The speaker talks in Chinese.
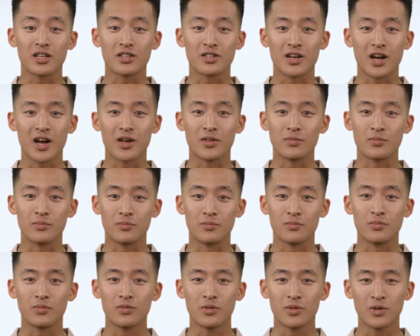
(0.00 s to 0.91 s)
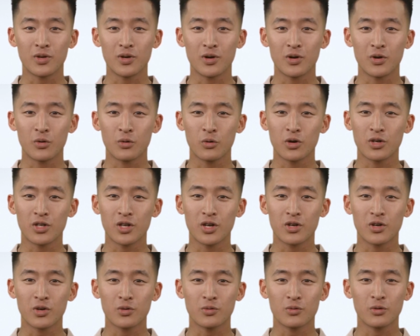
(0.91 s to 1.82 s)
在审判期间，拜
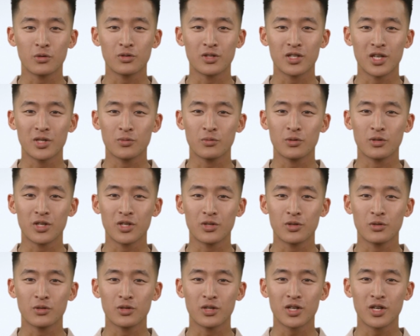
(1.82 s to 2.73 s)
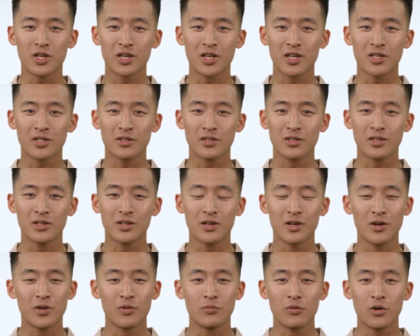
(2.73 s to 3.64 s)
登与家人一起在特拉华州威
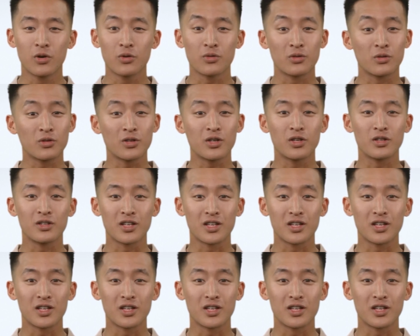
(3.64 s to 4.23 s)
尔明顿市